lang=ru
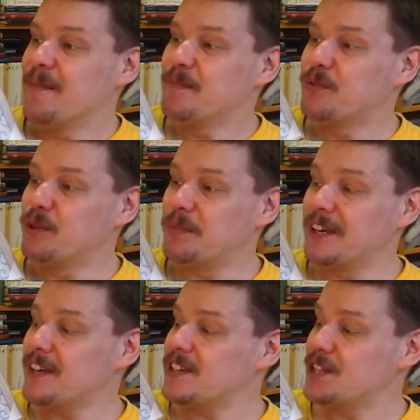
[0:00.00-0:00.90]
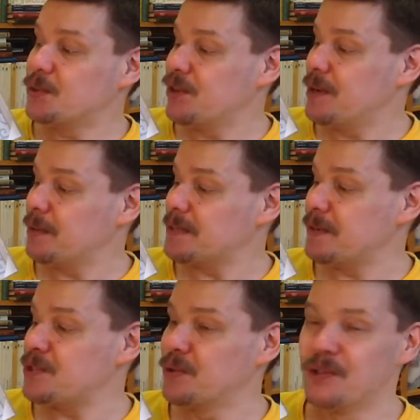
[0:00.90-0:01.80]
Ну вот, прекрасная история про
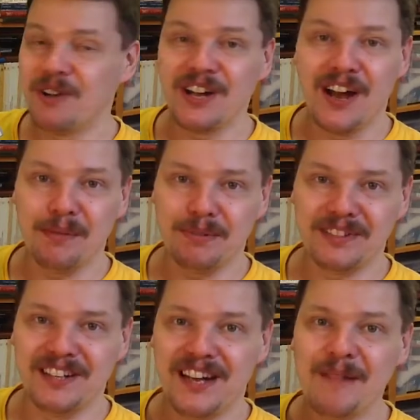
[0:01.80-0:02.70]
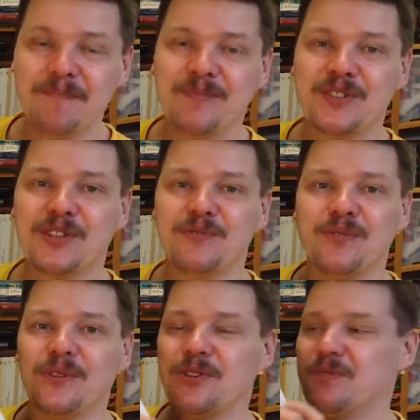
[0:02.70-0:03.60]
спасенного карпа, да, значит, а
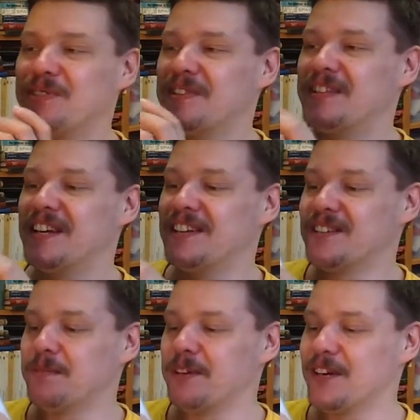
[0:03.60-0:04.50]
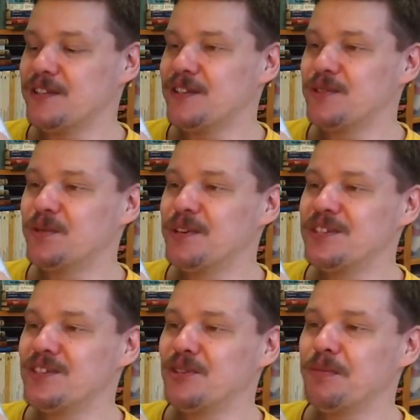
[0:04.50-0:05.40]
все началось со стрекозы. Прекрасная история,
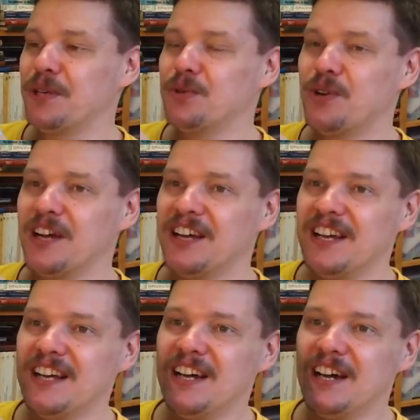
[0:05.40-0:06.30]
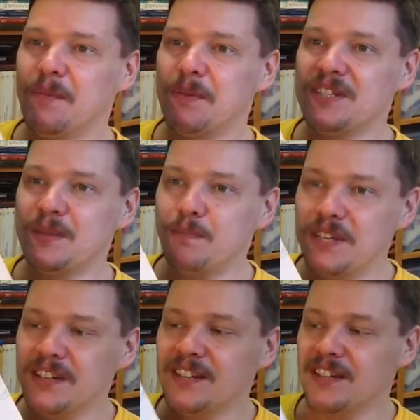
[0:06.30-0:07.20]
значит, про то, как а,
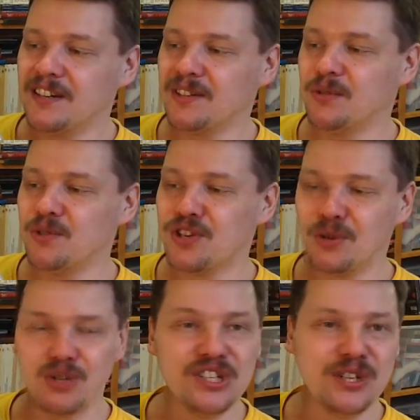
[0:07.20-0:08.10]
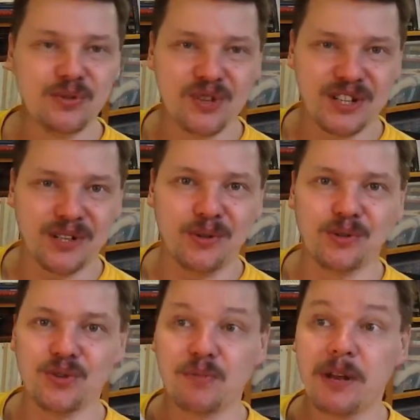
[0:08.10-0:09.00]
постепенно, а, очень хороший дедушка такой
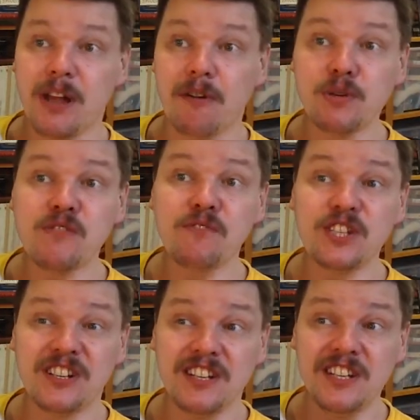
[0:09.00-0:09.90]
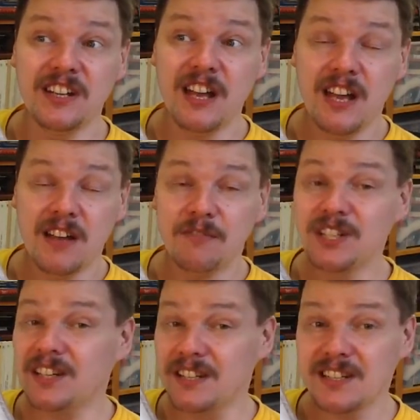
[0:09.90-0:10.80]
тоже, моряк. Вообще в этих книгах, в
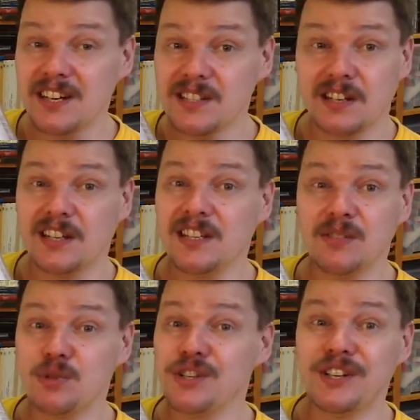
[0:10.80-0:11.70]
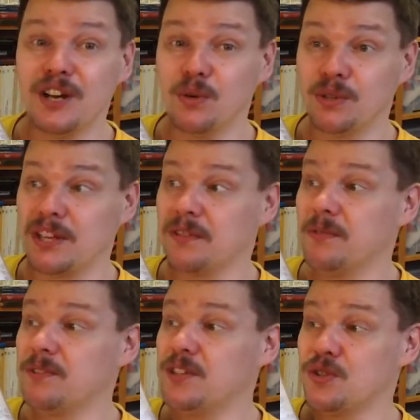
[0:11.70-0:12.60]
этих рассказах, они очень короткие. Вы
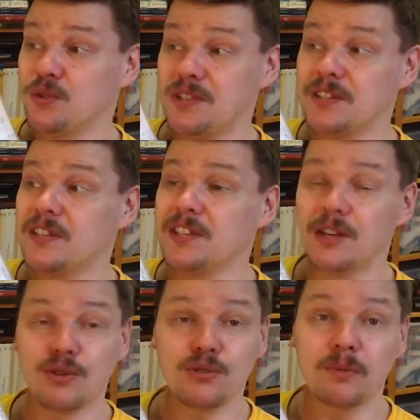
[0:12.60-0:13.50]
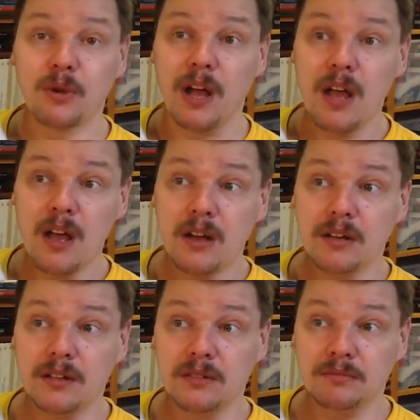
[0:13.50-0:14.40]
видите, что текста не так уж много.
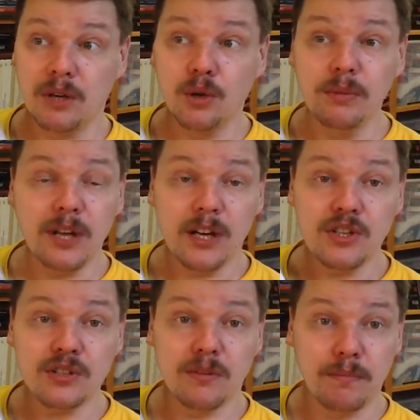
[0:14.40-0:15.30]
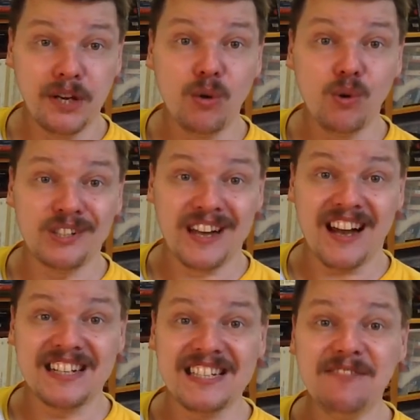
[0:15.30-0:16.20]
А, огромное количество природы,
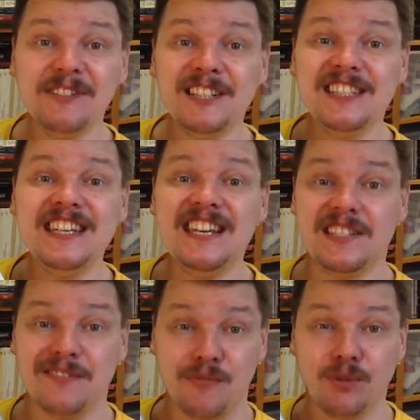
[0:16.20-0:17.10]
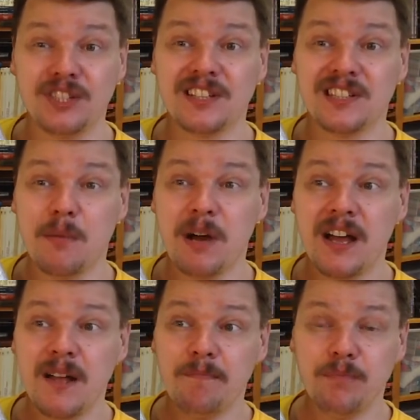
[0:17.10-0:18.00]
активных действий, вот тех самых,
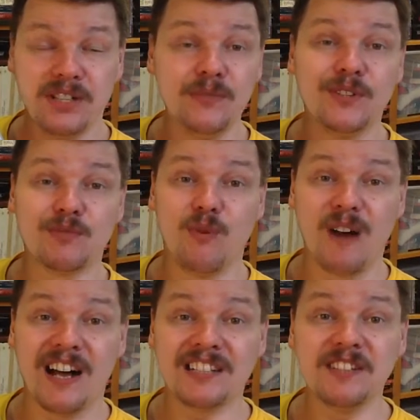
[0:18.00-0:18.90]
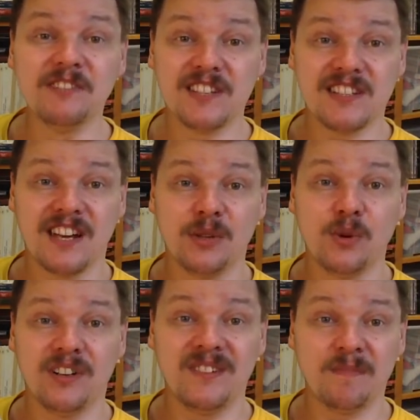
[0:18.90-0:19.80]
противное слово, активность,
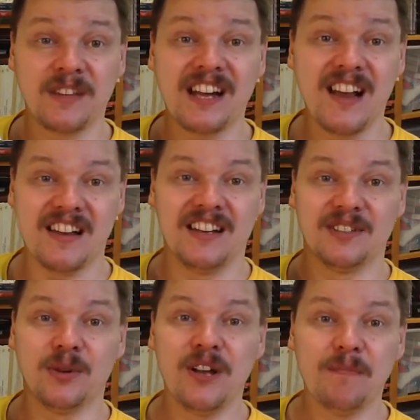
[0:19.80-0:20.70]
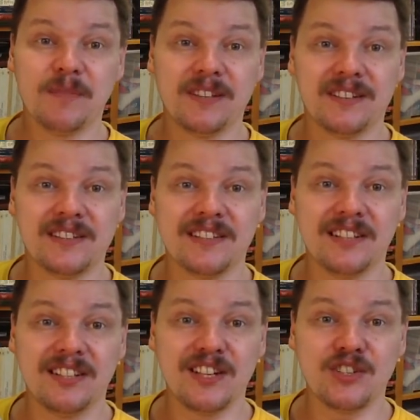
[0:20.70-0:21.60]
оно калька, оно с,
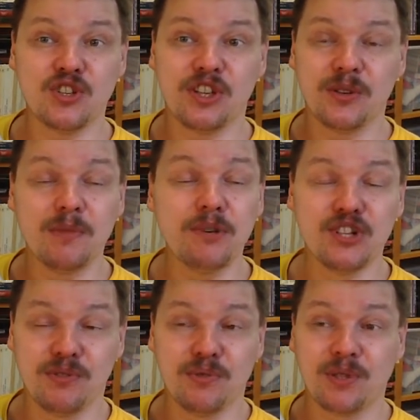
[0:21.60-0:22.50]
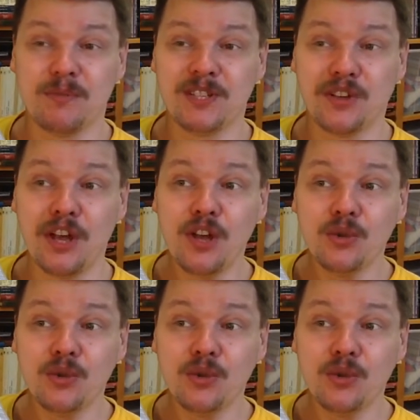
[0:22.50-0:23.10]
иноязычное, не прижилось в русском языке.